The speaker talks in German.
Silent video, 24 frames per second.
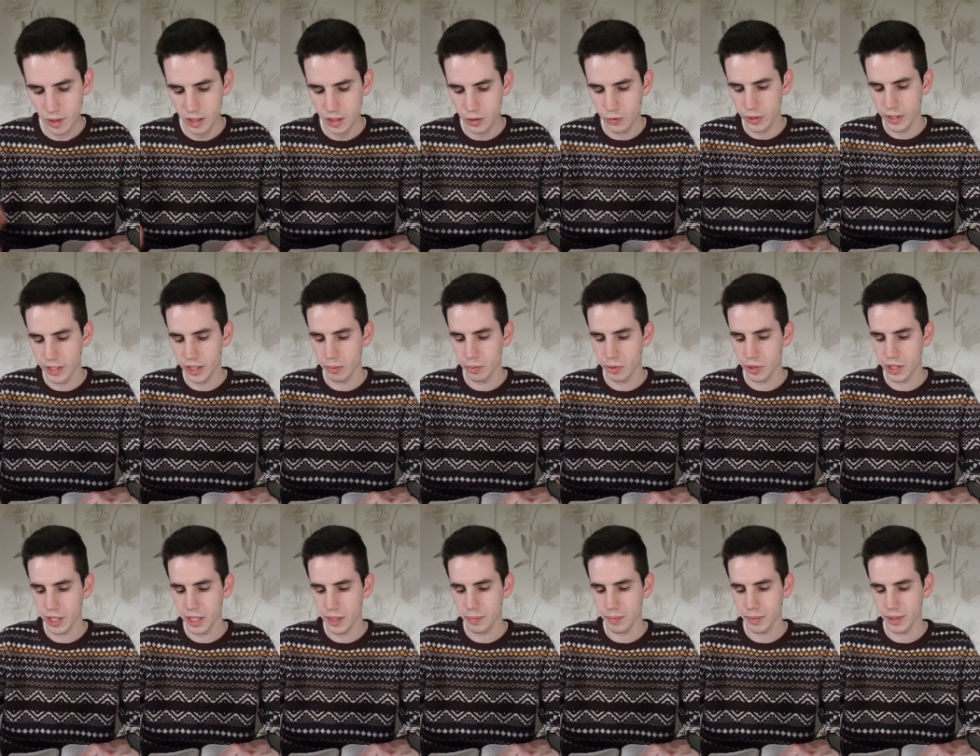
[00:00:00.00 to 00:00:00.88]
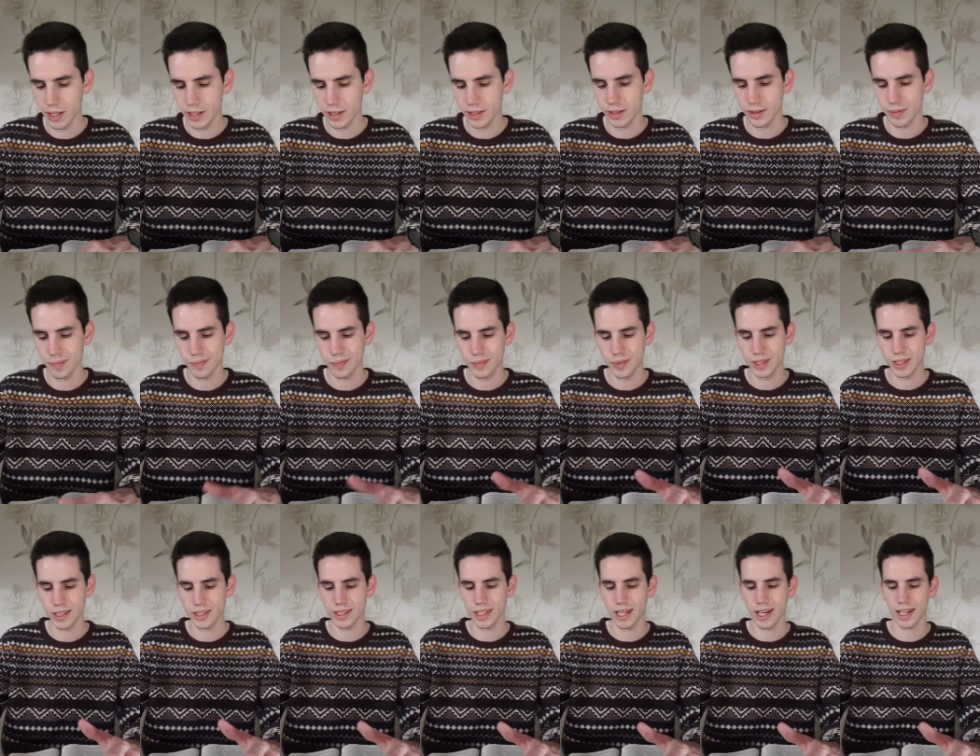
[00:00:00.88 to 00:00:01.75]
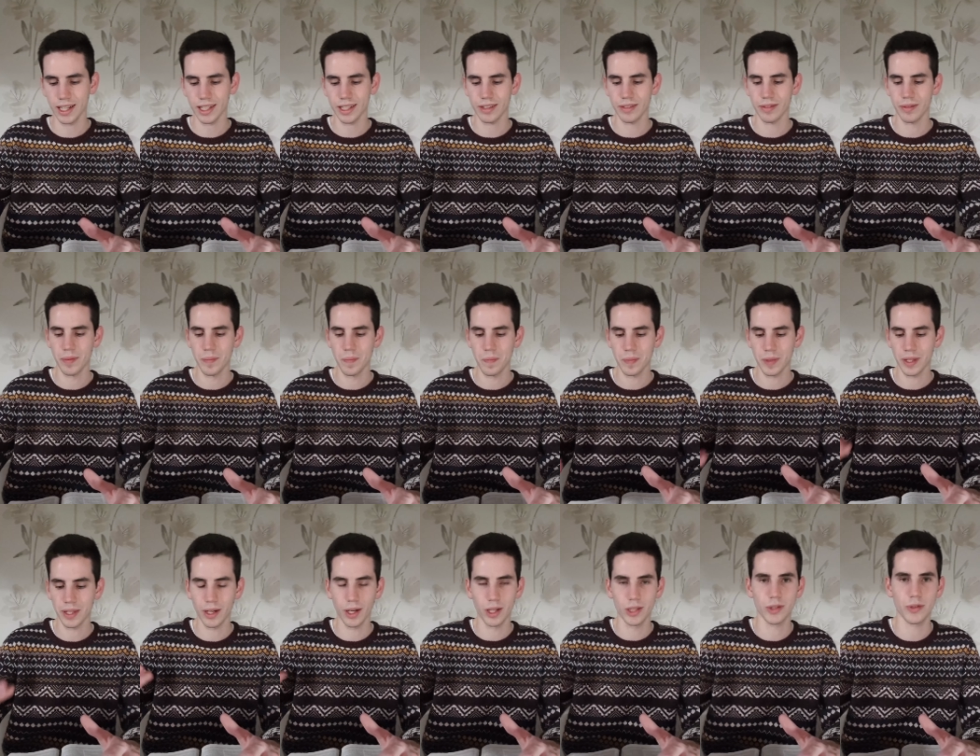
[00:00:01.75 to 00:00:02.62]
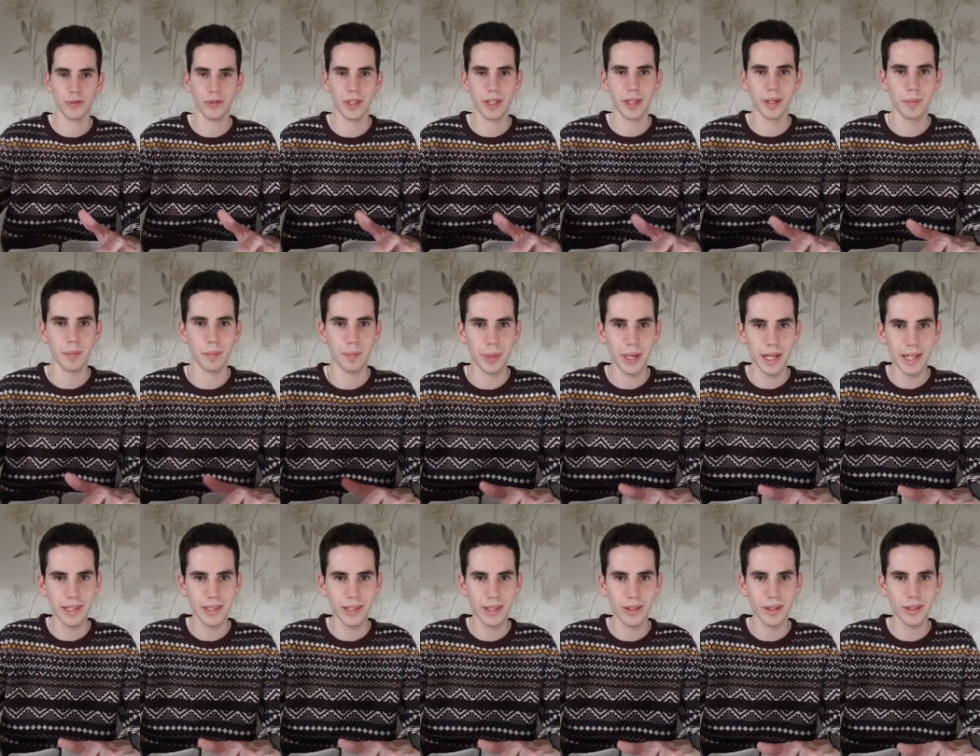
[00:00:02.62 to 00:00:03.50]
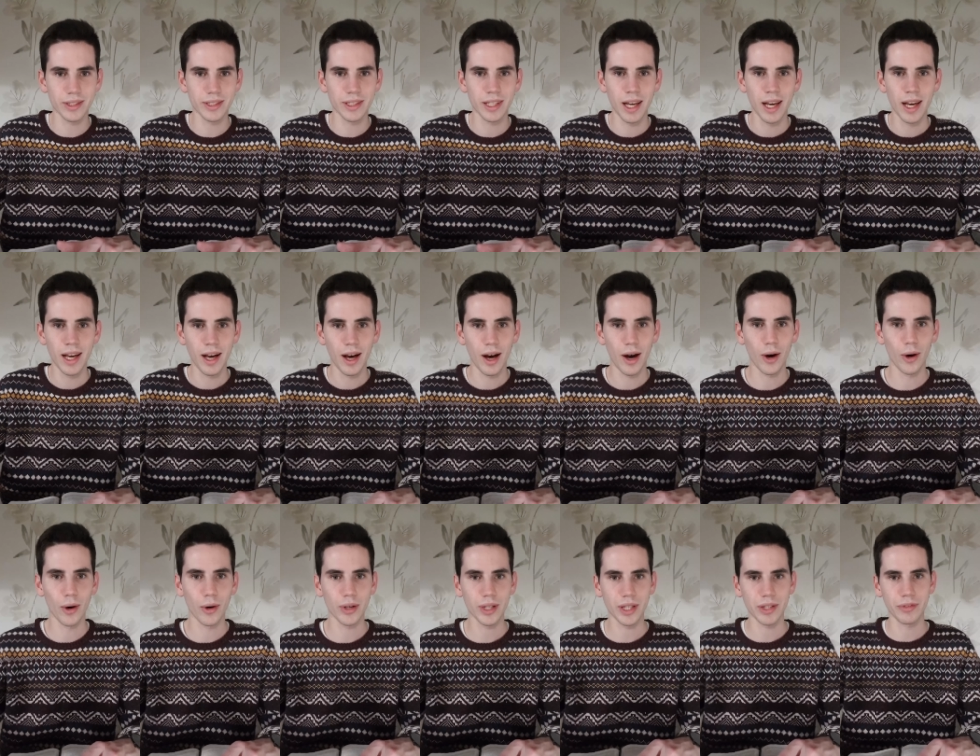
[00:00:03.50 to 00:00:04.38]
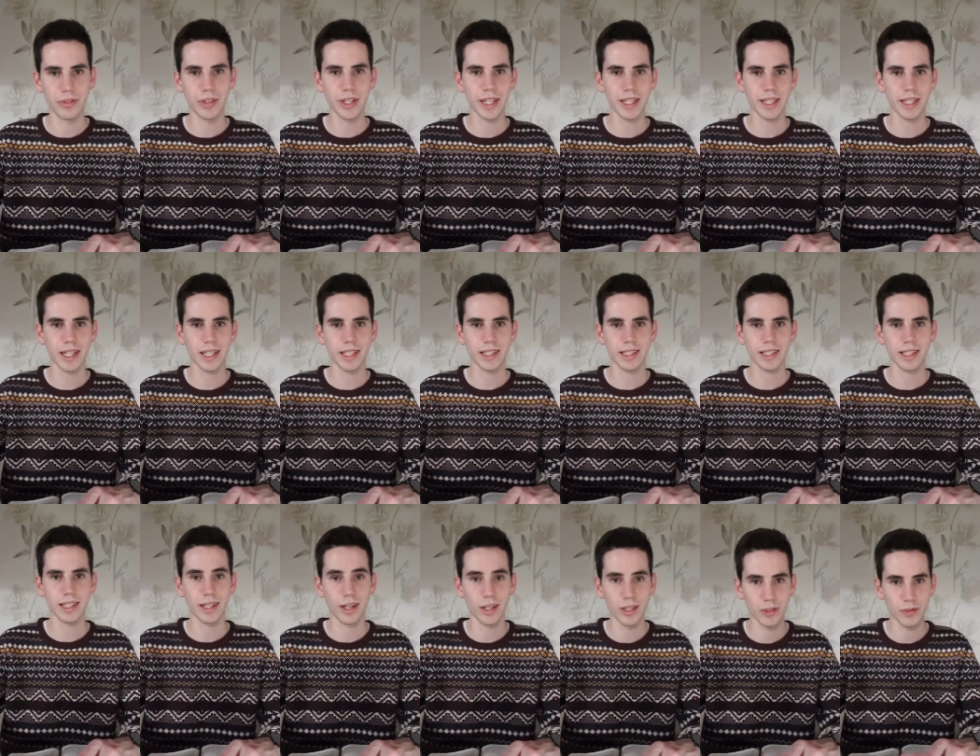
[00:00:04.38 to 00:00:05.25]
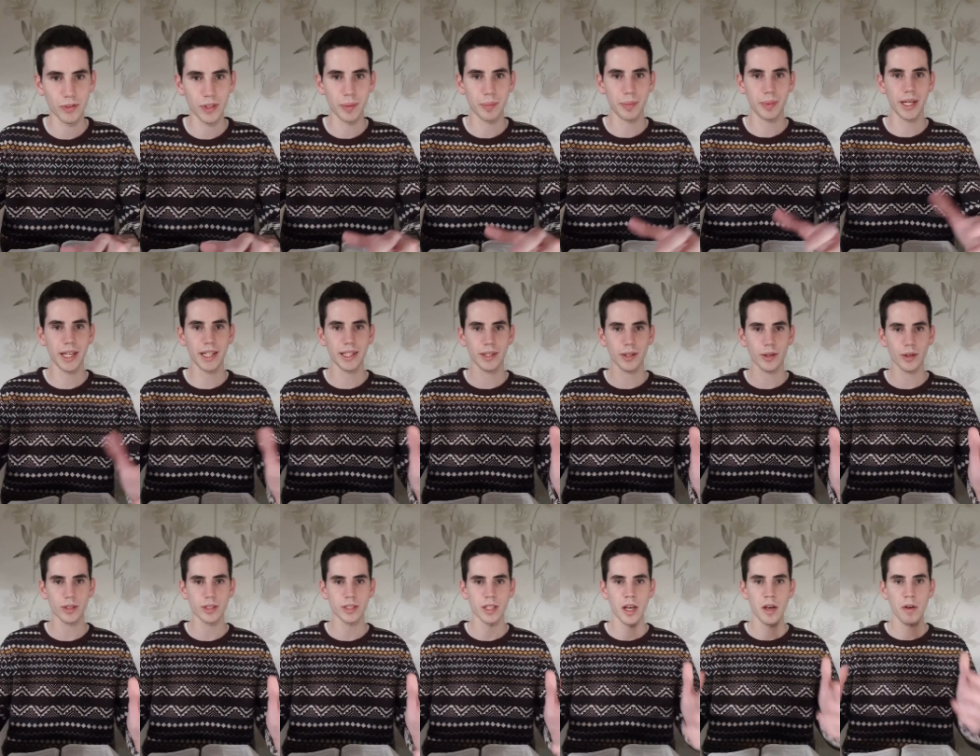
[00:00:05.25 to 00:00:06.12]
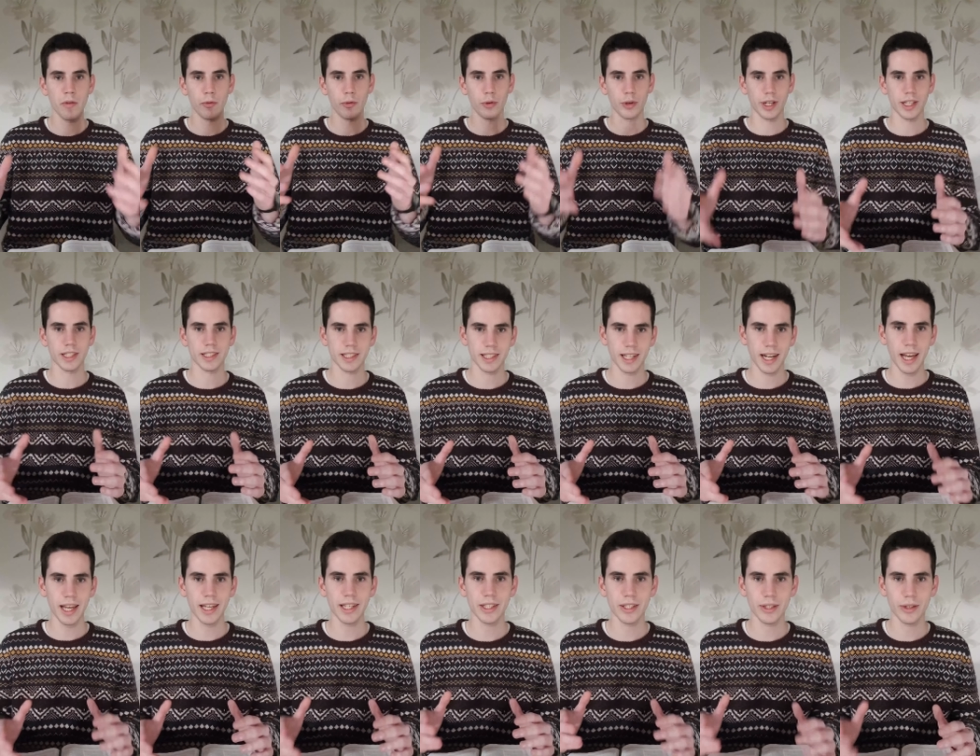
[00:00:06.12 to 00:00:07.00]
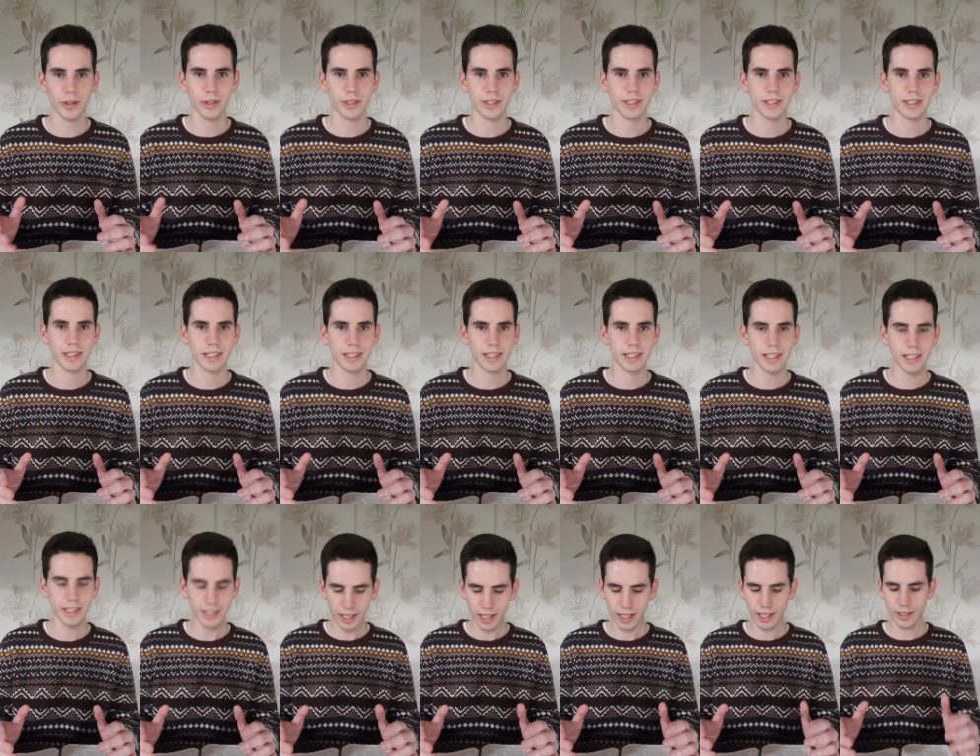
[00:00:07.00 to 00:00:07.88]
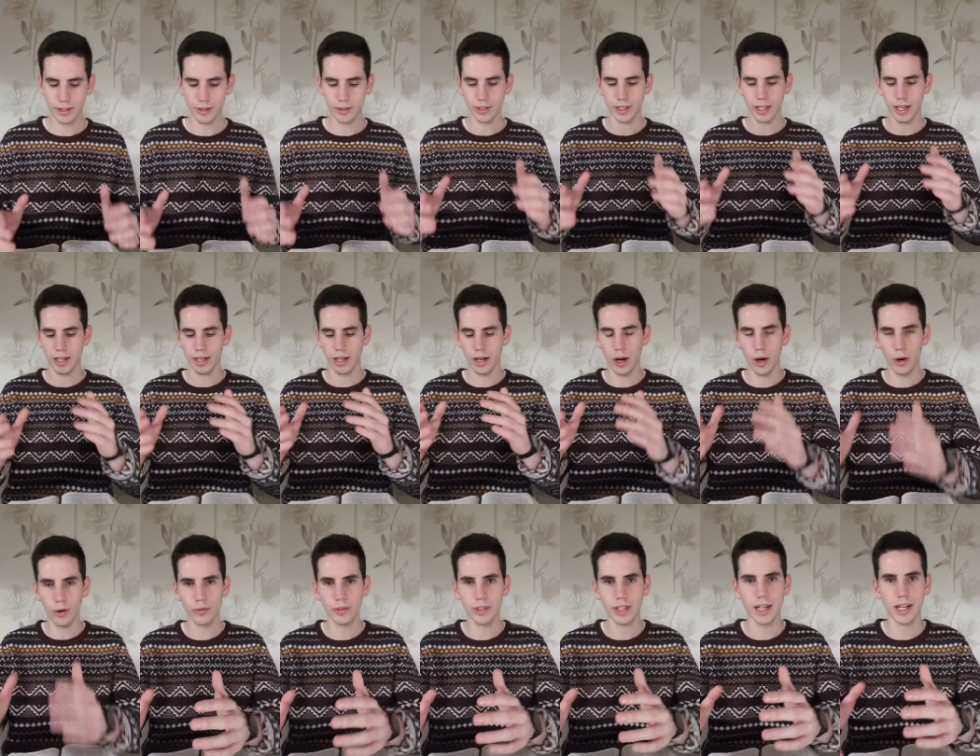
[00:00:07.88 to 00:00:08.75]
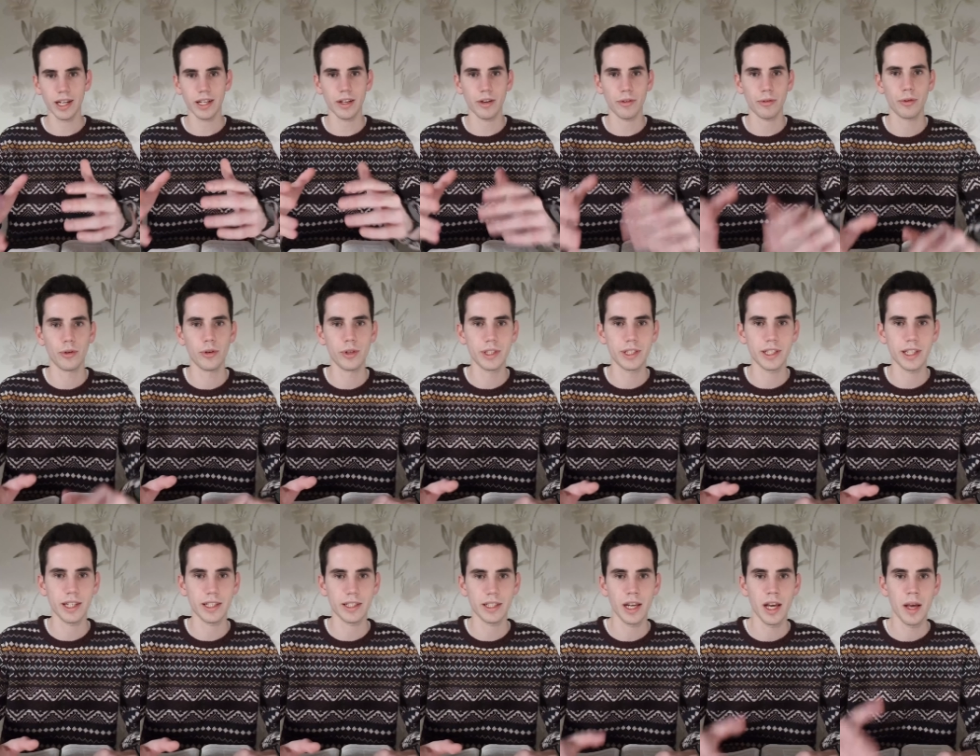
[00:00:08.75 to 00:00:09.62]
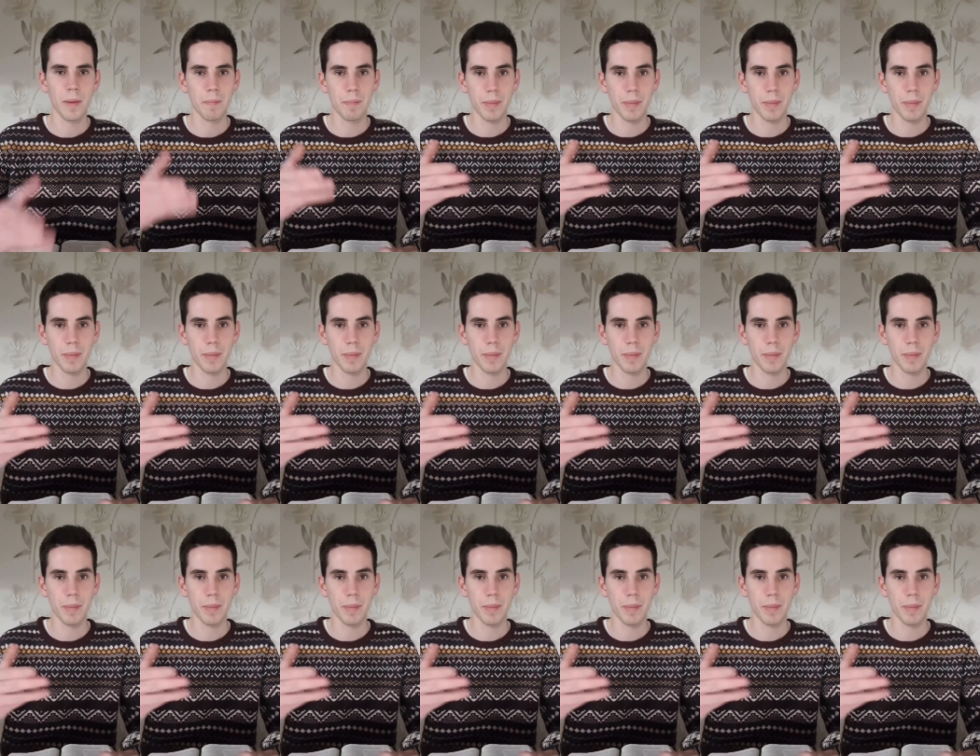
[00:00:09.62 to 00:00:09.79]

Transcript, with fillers: Es wird hier beschrieben, dass sie sagten, genauso wie Petrus auch gewirkt hat, genauso wie Petrus für das Reich Gottes gedient hat und einen Auftrag erfüllt hat,